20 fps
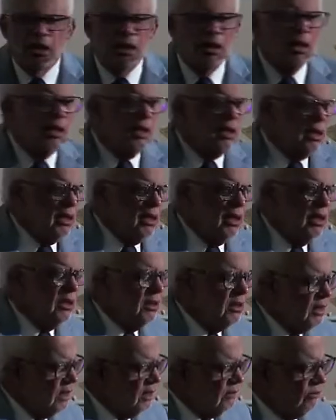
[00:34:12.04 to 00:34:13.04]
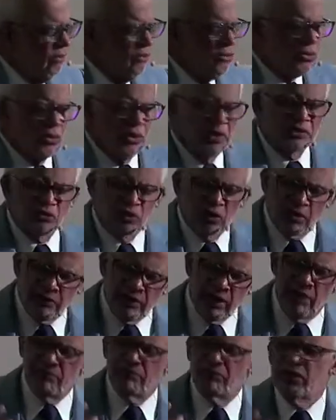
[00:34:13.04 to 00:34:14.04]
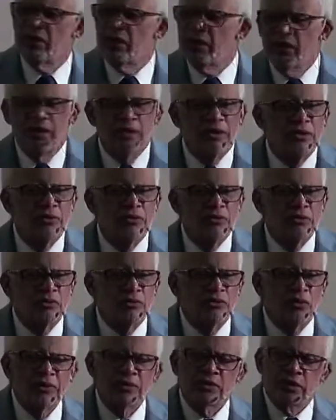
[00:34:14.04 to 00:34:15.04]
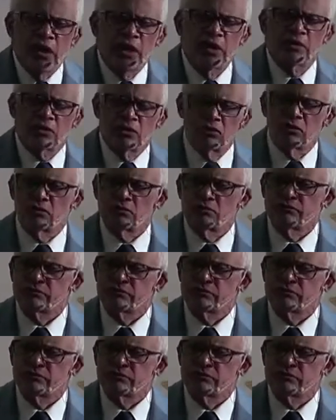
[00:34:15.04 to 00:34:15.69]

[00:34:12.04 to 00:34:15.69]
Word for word: y, y busco y todavía no entiendo.